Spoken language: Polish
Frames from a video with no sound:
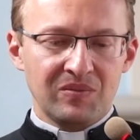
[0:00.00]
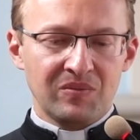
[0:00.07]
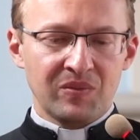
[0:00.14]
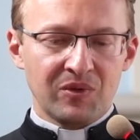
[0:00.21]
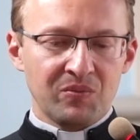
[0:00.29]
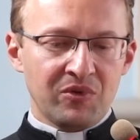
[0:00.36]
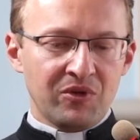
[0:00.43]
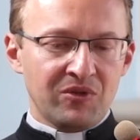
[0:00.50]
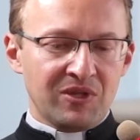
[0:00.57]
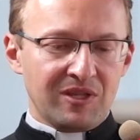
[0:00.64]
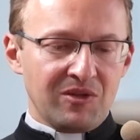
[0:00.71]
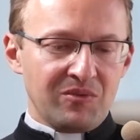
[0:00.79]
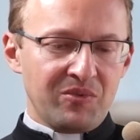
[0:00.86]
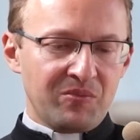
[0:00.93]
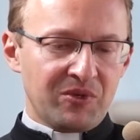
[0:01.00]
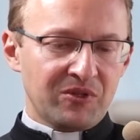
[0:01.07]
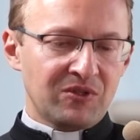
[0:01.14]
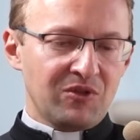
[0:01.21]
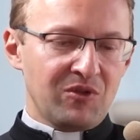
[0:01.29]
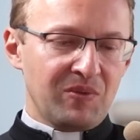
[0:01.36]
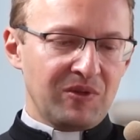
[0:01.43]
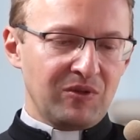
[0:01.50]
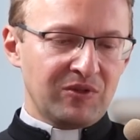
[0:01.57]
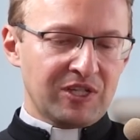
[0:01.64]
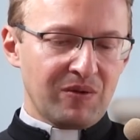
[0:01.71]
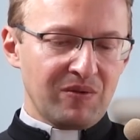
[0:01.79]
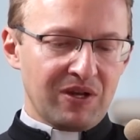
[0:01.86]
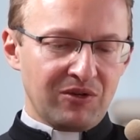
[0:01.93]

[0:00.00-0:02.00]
Bo, bo one no po prostu no będą chciały